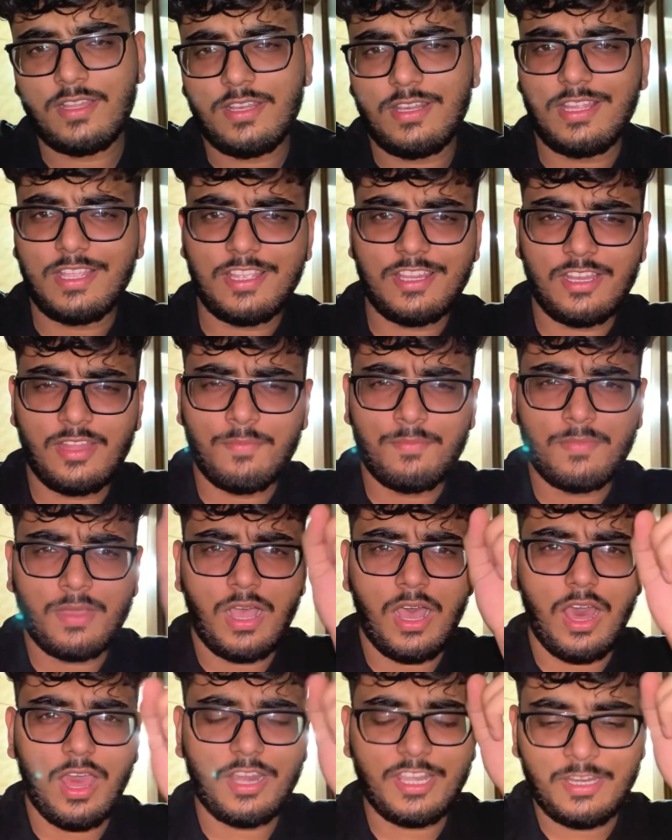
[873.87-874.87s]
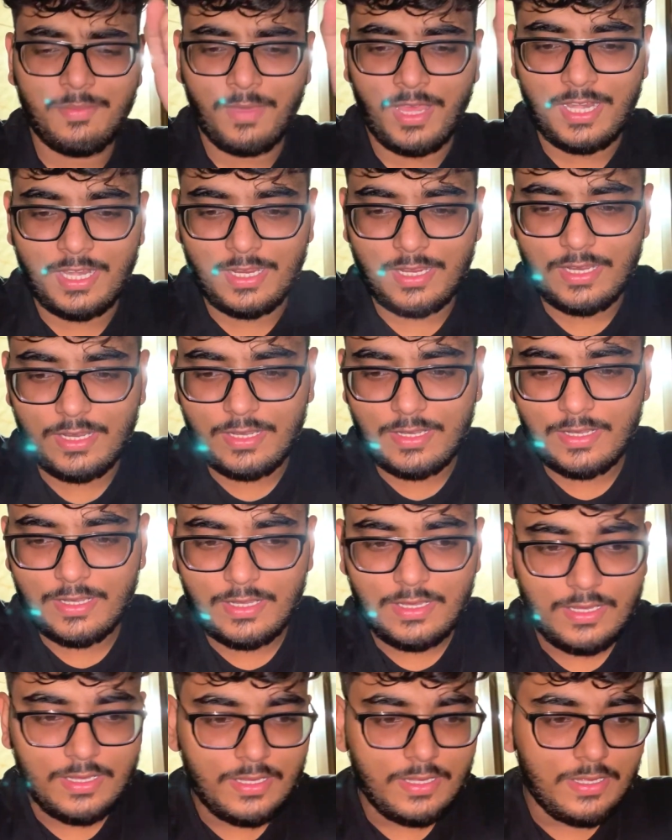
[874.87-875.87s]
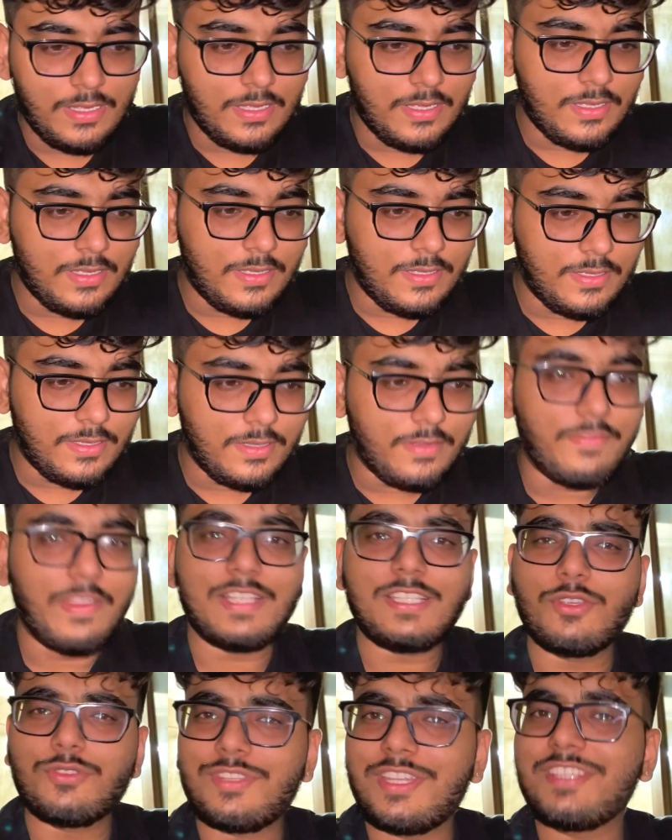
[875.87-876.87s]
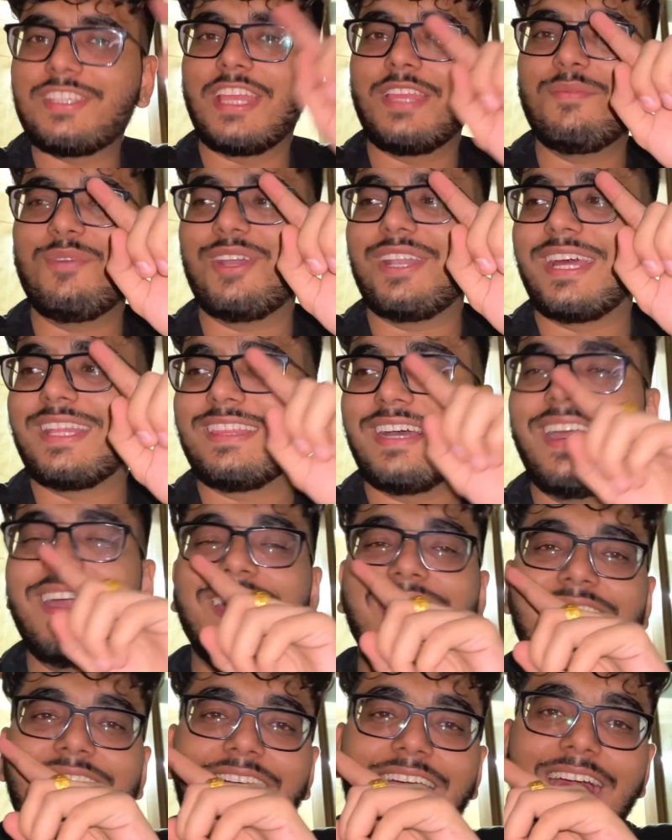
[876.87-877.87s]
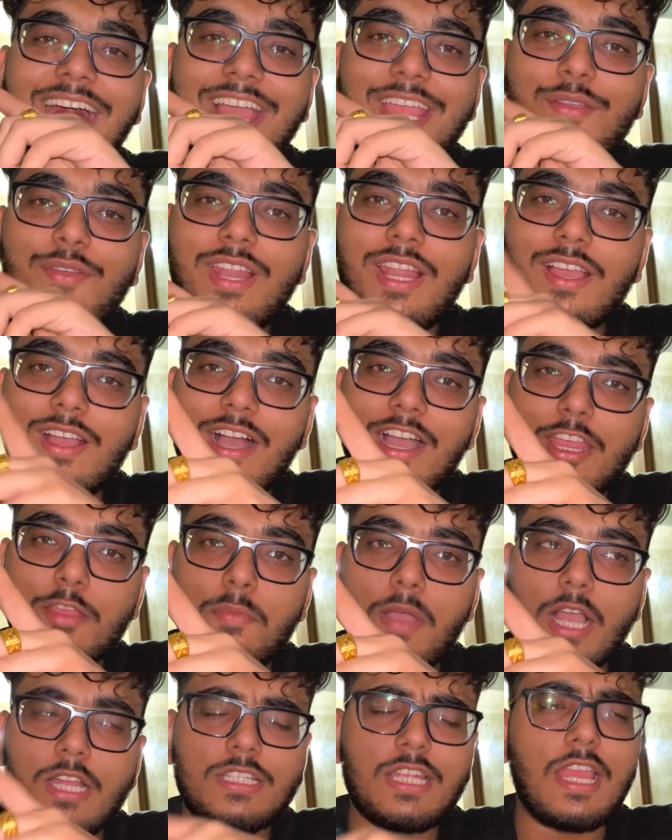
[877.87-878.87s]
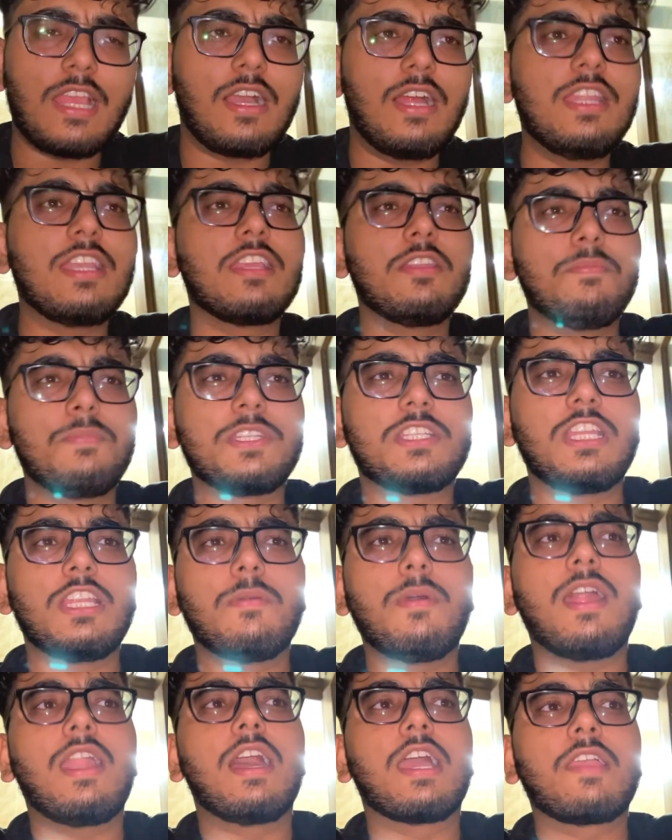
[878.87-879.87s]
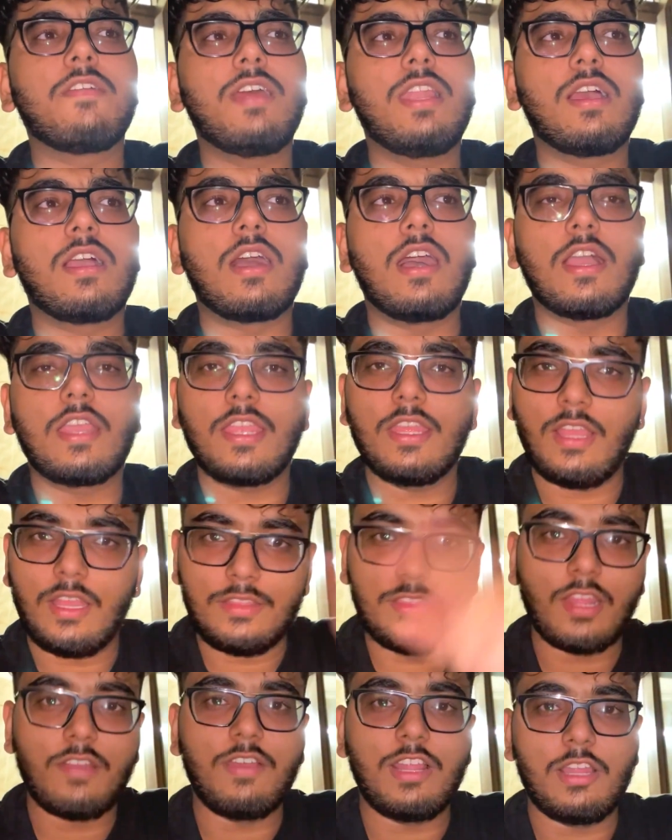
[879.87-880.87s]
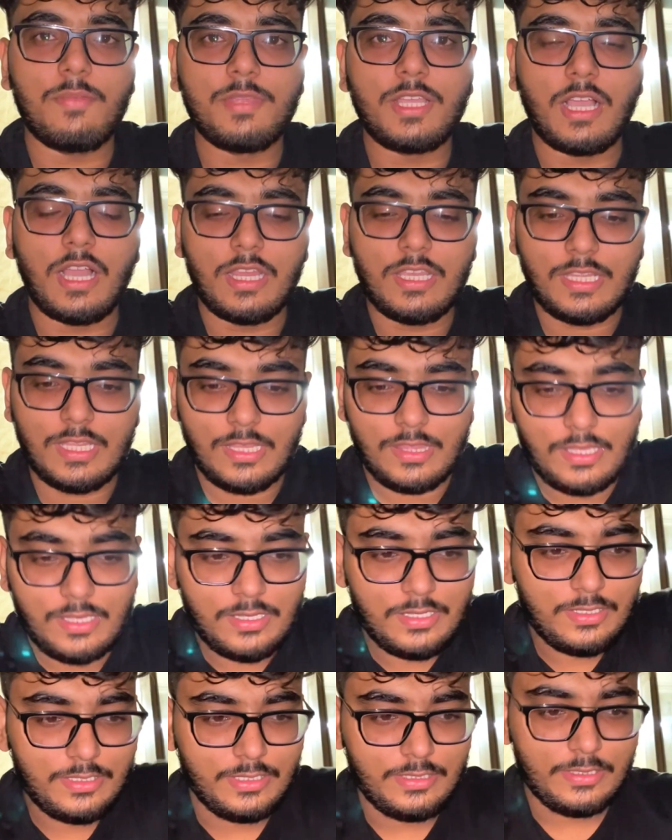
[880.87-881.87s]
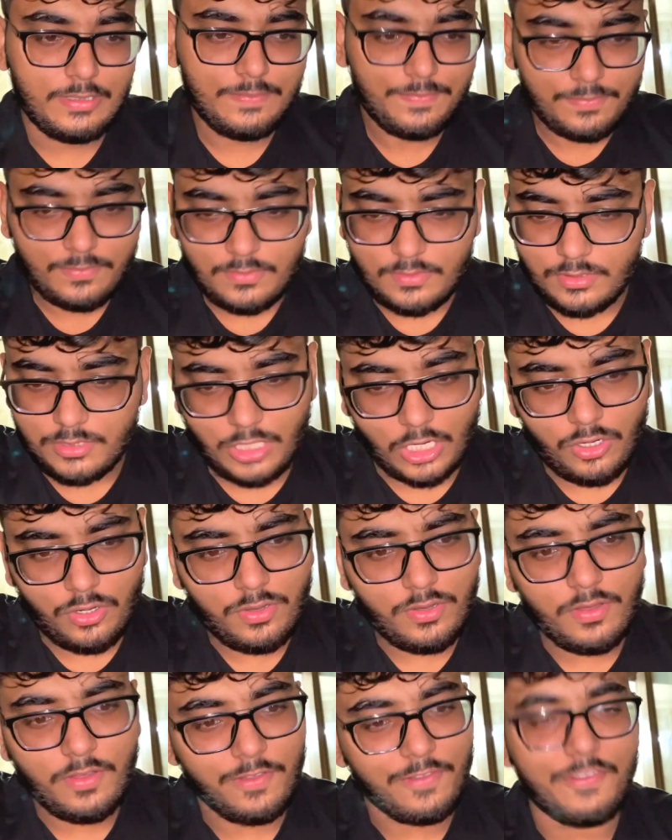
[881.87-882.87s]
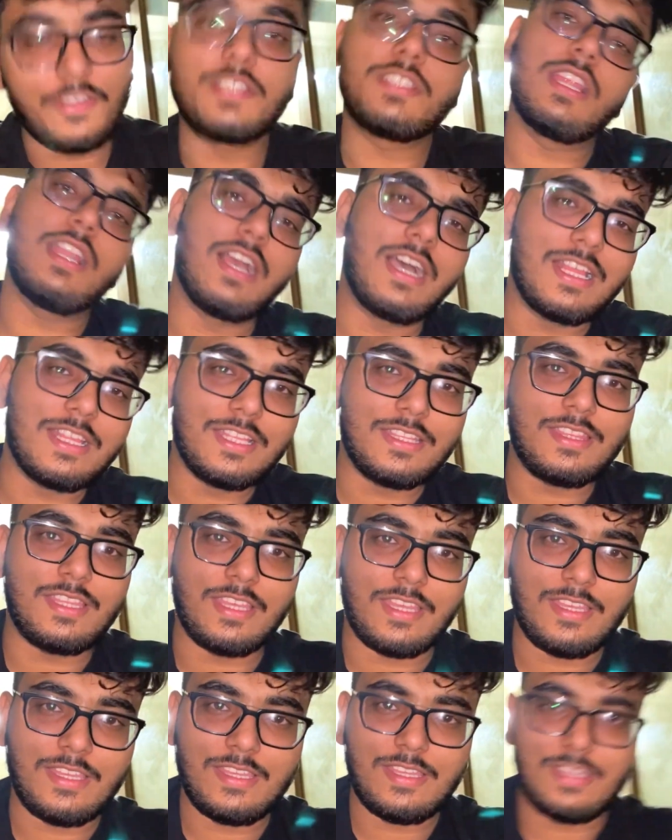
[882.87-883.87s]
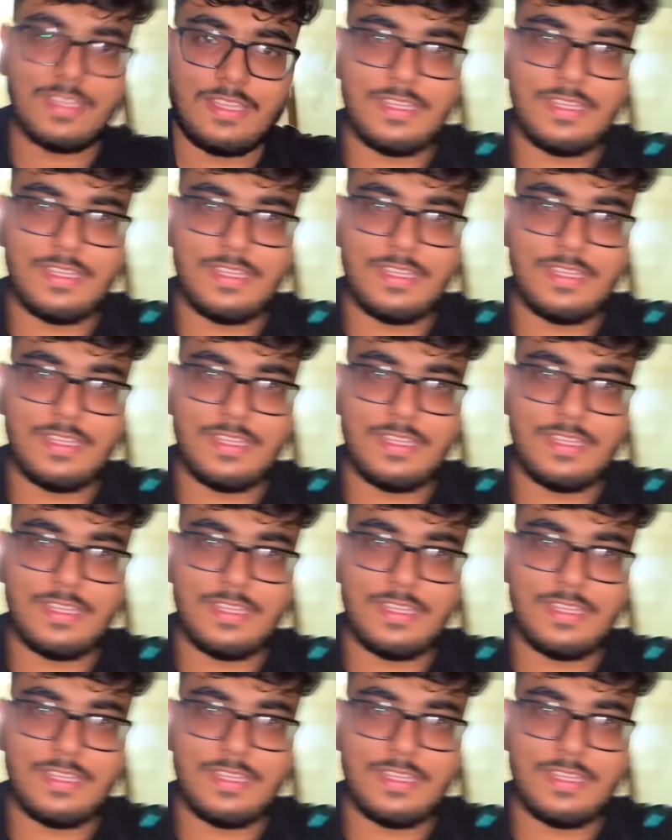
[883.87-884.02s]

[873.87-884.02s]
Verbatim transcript: लेकिन हम हार नहीं मानेंगे वैसे उसने सही बोला था आगे वाला खा के भाग जाएगा लेकिन पिछली बार आगे वाला खा के अंदर वाला भी खा लिया था चलो फिर से लगा देते हैं